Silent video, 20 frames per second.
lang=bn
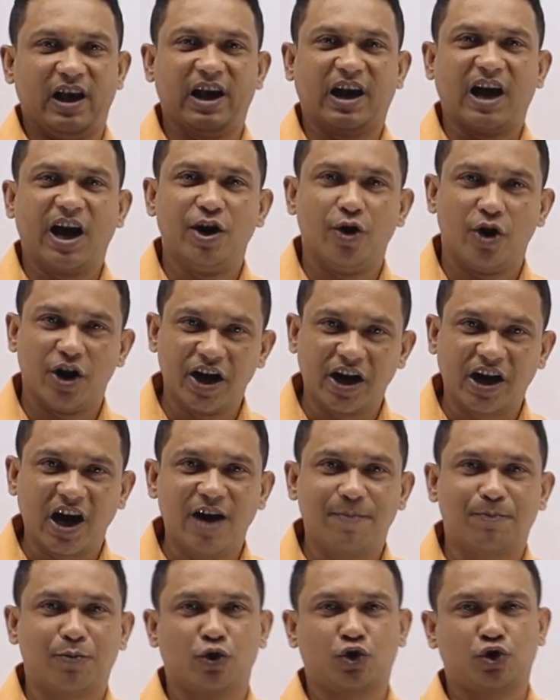এখানে
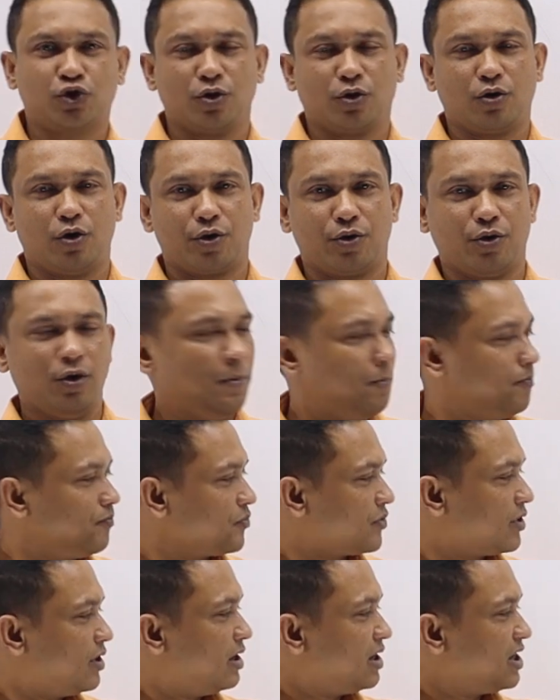অনেকেই প্রশ্ন করো
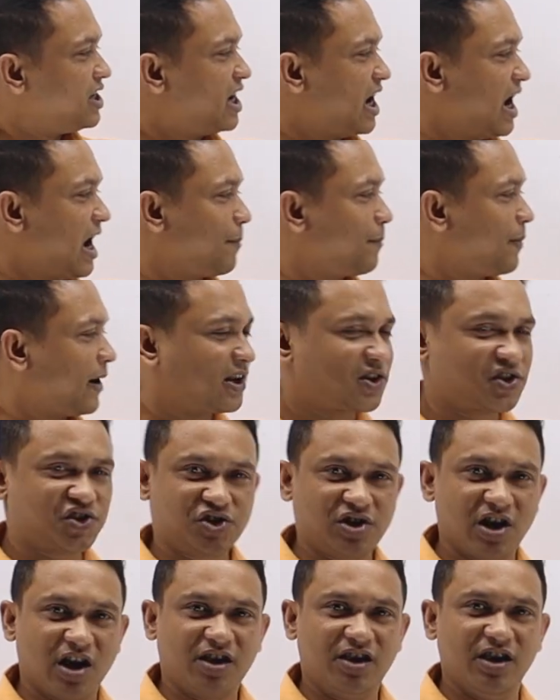যে
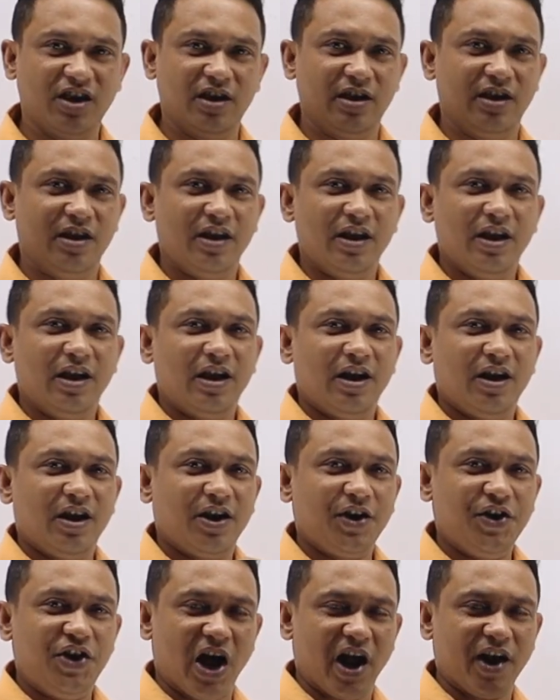অ্যাপেক্সটা কি
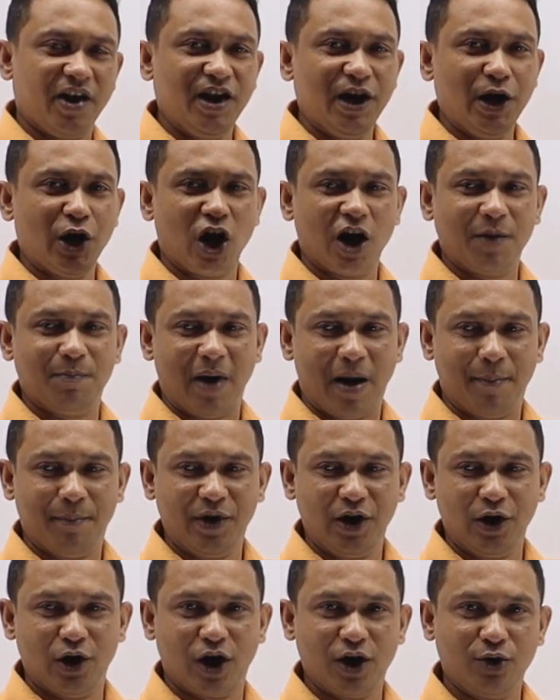ডান নিলয় বাম
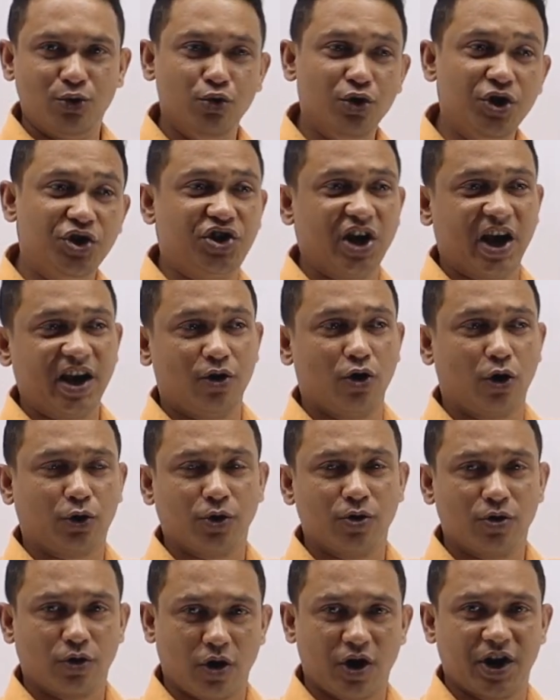নিলয় দুইটাই
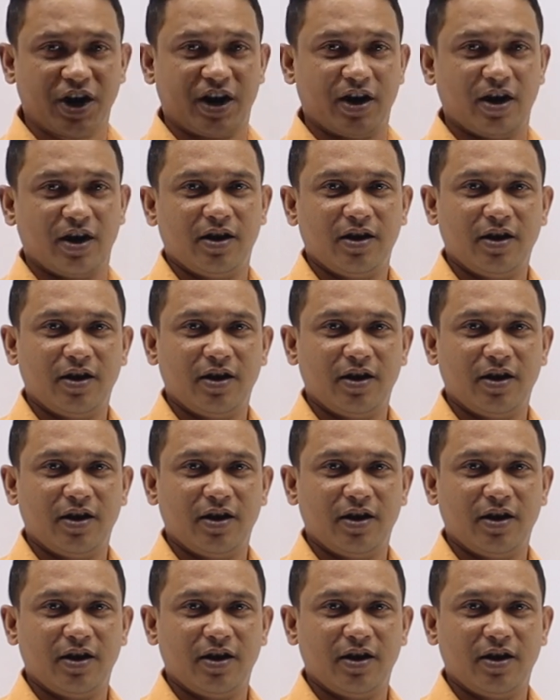গঠন করে